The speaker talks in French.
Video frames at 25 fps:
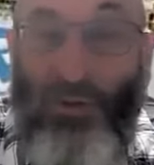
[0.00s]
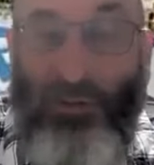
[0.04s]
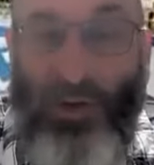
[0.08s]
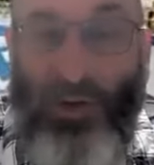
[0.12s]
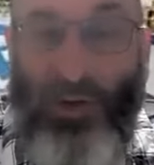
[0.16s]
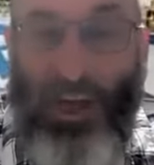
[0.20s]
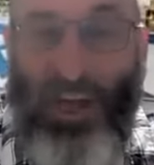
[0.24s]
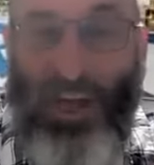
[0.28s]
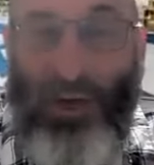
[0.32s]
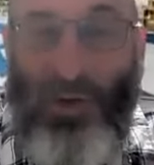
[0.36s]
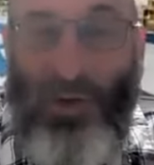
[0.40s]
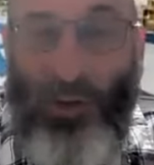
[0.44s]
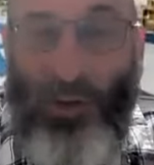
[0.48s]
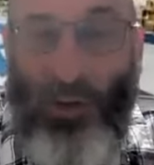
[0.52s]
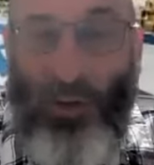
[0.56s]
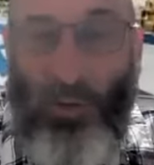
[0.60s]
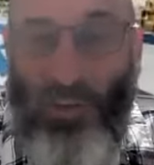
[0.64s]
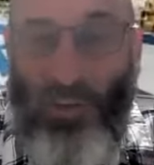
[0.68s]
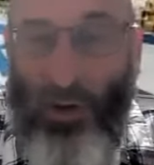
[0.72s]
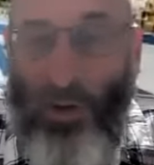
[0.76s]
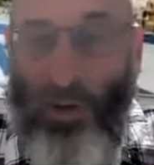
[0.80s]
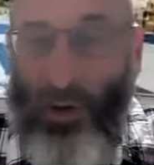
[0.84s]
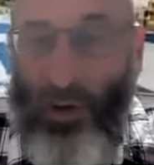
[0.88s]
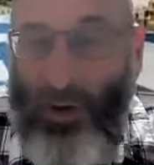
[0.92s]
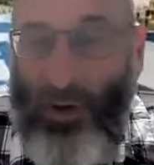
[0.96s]
frères
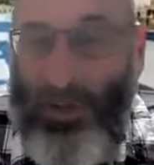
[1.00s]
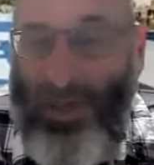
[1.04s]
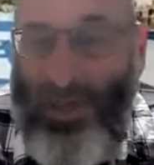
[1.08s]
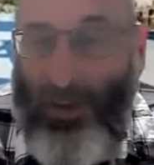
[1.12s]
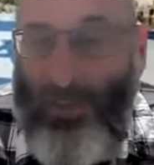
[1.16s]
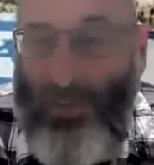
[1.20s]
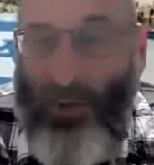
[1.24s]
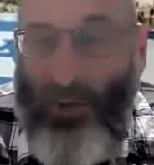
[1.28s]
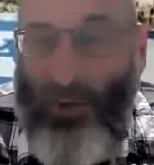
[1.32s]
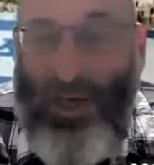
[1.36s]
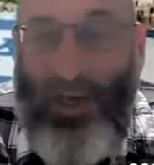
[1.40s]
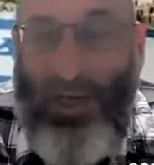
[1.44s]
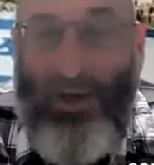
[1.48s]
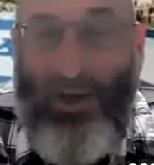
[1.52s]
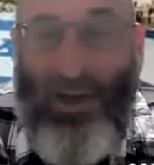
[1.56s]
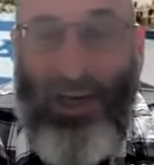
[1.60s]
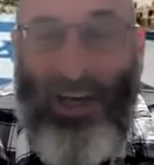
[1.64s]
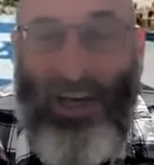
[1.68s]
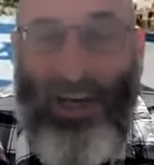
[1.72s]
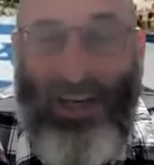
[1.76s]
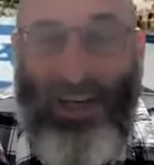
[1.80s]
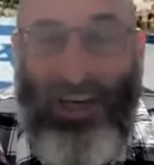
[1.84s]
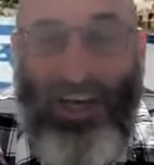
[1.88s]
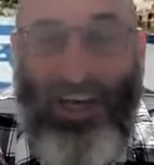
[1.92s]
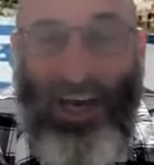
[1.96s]
jumeaux entièrement
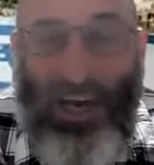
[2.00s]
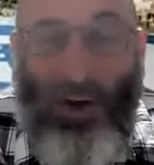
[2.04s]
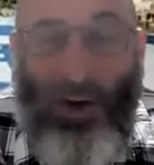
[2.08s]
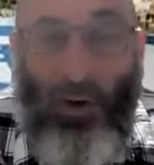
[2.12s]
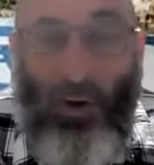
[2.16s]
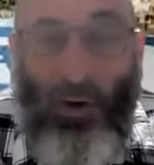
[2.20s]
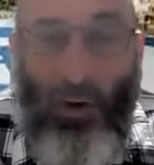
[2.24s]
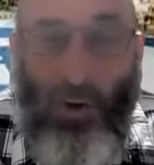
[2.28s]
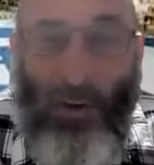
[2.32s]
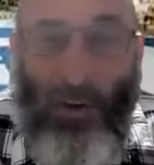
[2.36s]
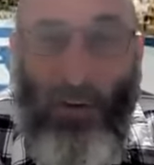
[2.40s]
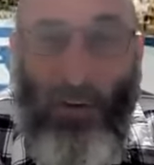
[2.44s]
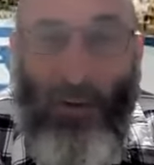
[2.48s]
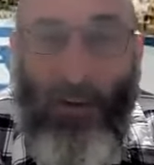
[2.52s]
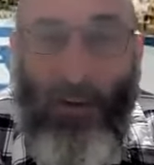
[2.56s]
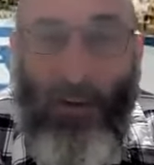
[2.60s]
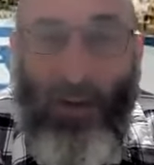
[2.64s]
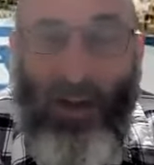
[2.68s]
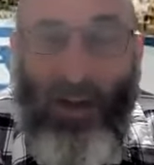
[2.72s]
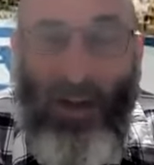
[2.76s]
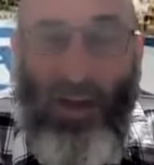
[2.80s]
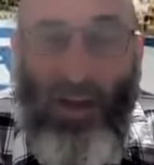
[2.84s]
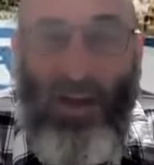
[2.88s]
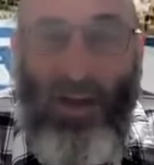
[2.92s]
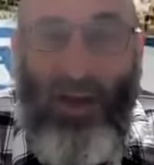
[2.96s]
égaux,
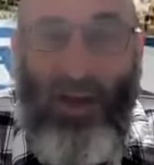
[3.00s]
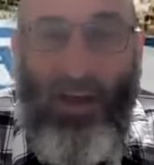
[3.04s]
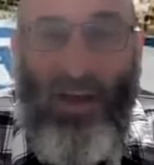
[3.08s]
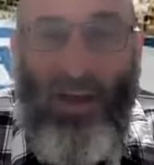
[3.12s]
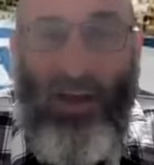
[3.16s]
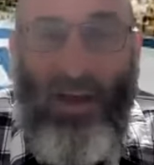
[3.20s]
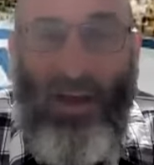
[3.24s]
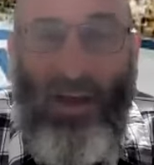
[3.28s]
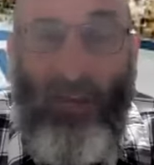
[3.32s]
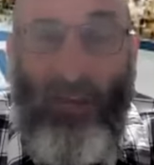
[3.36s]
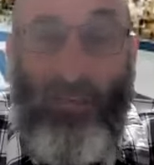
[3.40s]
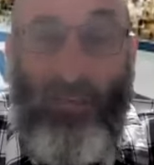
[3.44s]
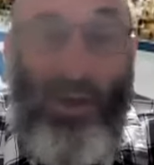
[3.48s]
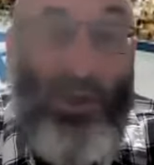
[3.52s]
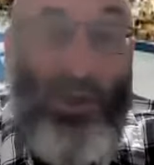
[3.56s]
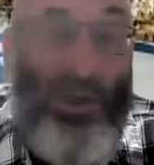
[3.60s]
euh, mais